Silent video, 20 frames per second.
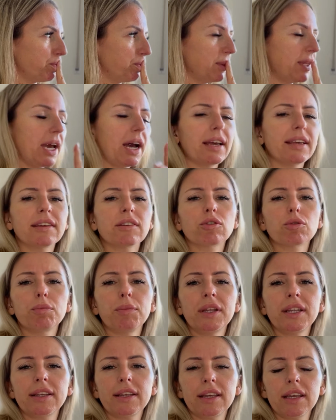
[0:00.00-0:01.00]
Ja, hier so
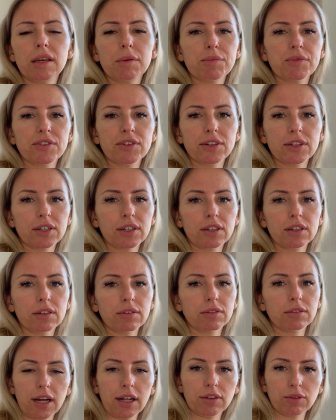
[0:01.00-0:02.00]

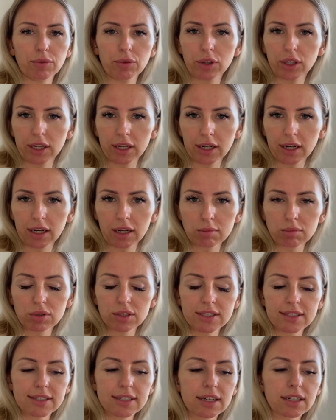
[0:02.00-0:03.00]
Mitgebsel, also für den
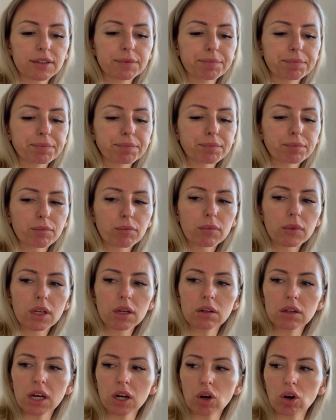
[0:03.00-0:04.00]
Kindergeburtstag.
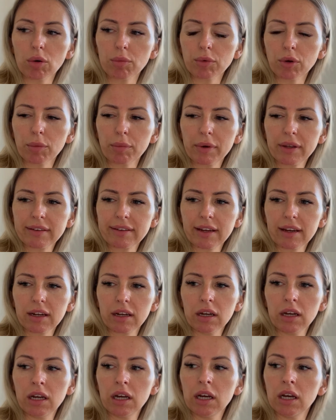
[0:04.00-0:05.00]
Und da kommen noch ein paar
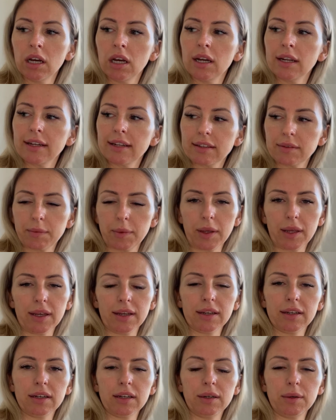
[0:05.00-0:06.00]
Sachen.
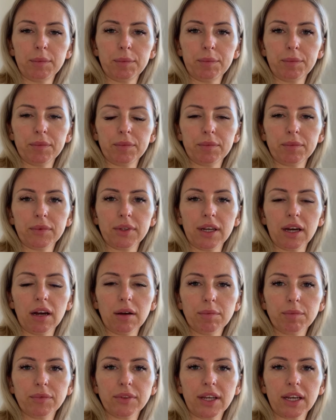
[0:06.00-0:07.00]
Deswegen, ähm,
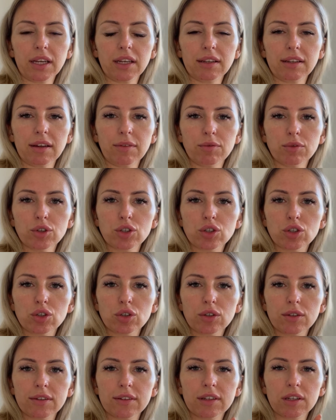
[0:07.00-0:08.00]
ja, denke ich, da wird
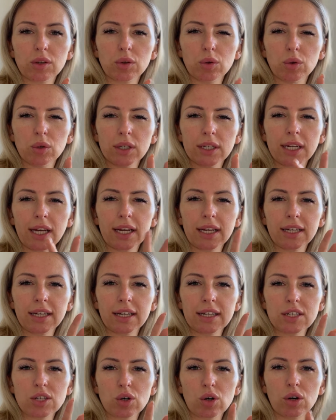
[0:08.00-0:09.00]
schon sich irgendein
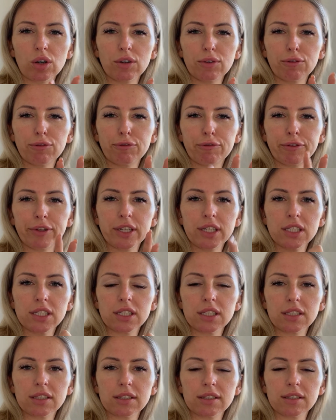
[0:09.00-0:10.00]
Karton
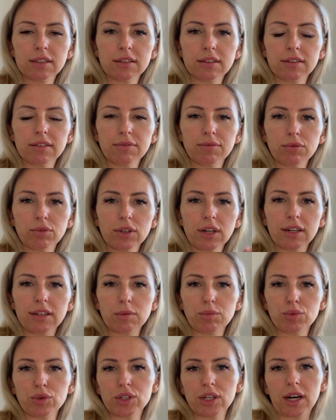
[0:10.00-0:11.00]
finden, wo dann die
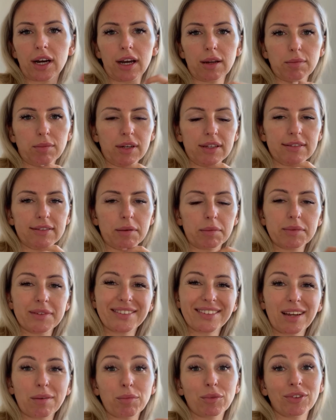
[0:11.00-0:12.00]
Bücher reinpassen. Aber bis
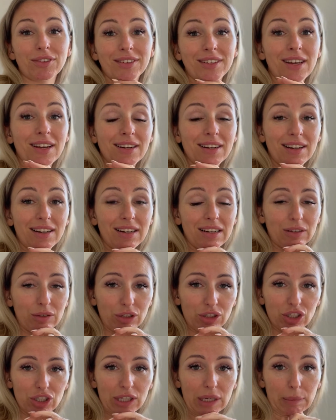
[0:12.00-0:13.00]
dahin müssen die halt leider noch
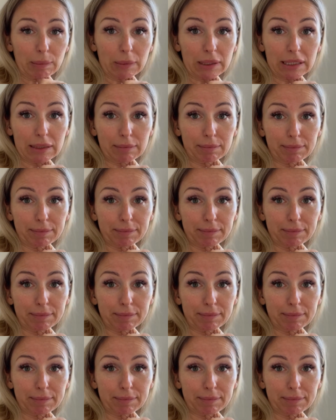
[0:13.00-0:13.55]
hier stehen bleiben.